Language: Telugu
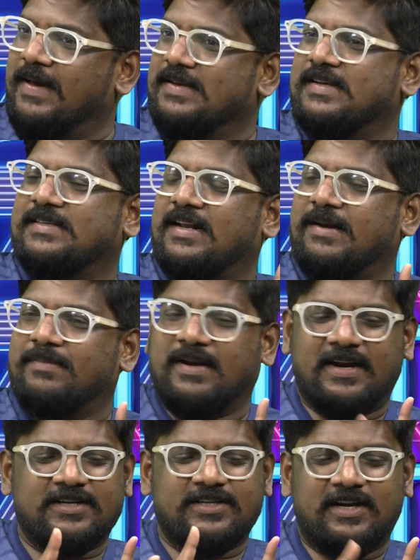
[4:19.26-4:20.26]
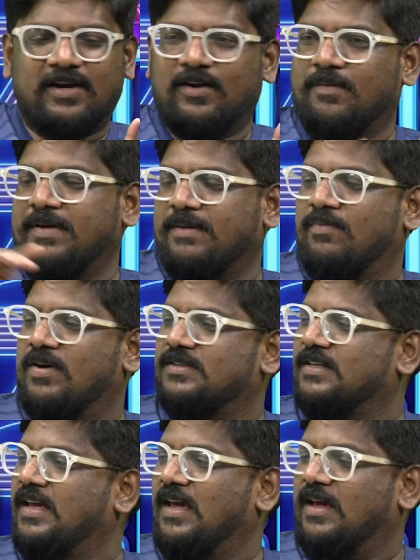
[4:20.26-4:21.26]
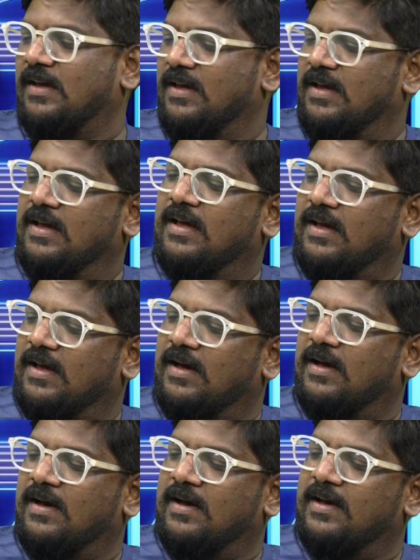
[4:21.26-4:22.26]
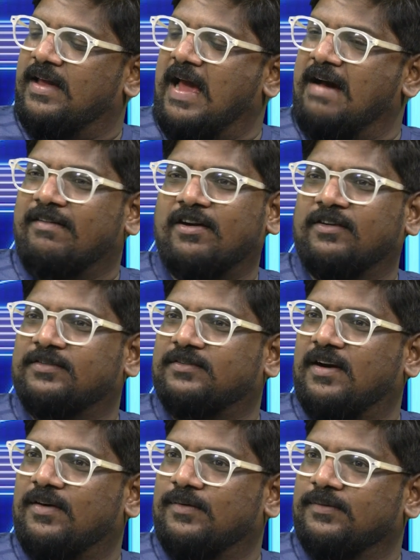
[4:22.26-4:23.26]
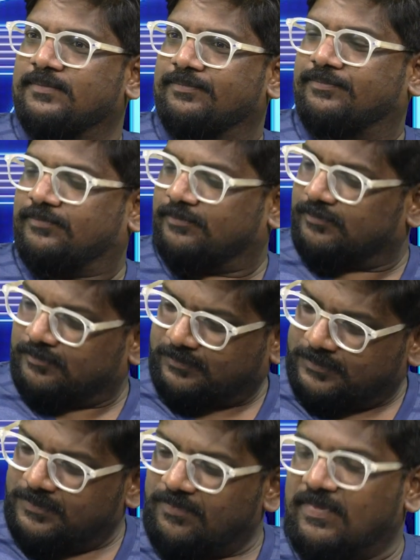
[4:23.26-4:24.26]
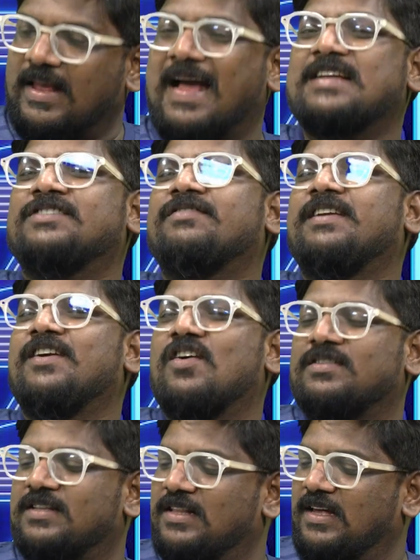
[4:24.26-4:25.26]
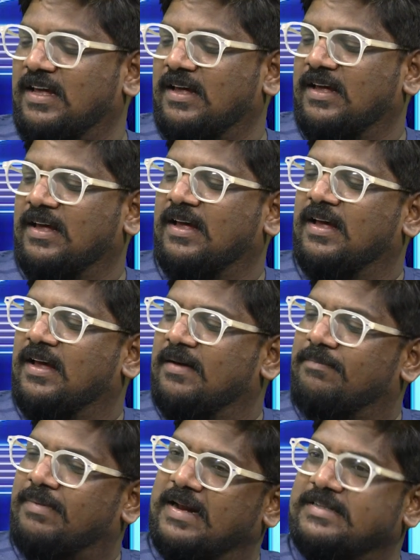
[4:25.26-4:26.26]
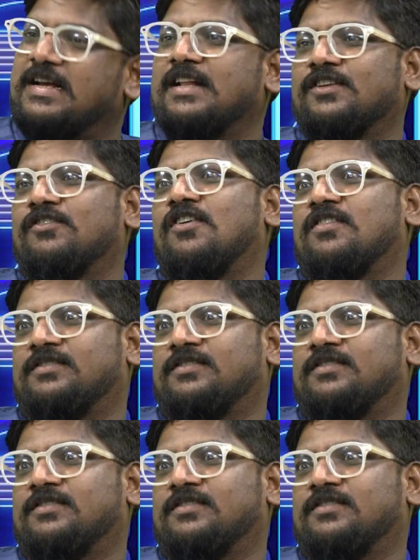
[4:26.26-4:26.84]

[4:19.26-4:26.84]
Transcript: పే చేసే రెమ్యునరేషన్లో బిగ్ బాస్కి ఎవరు వస్తాడు అశ్విని వస్తుంది ప్రశాంత్ కూడా